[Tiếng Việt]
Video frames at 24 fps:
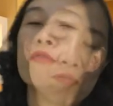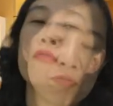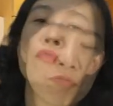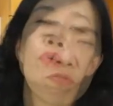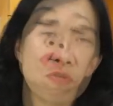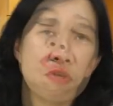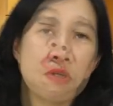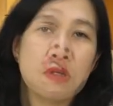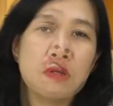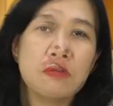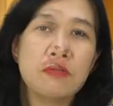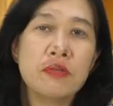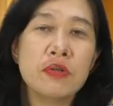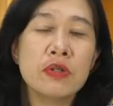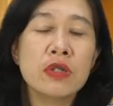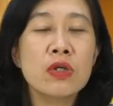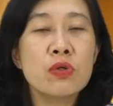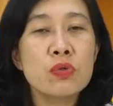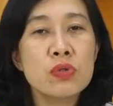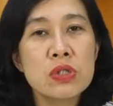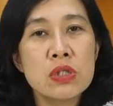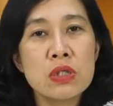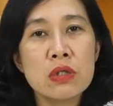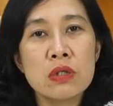Vì với
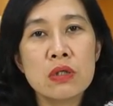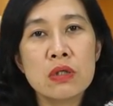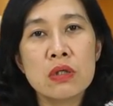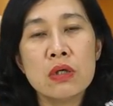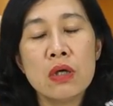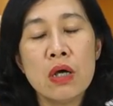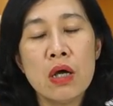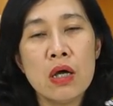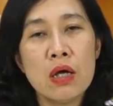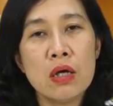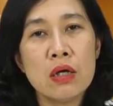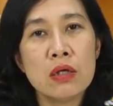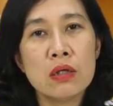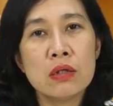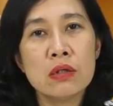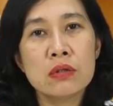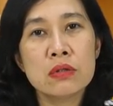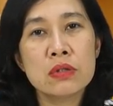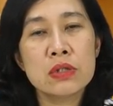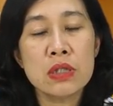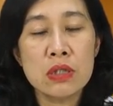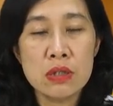tiêu chí uh,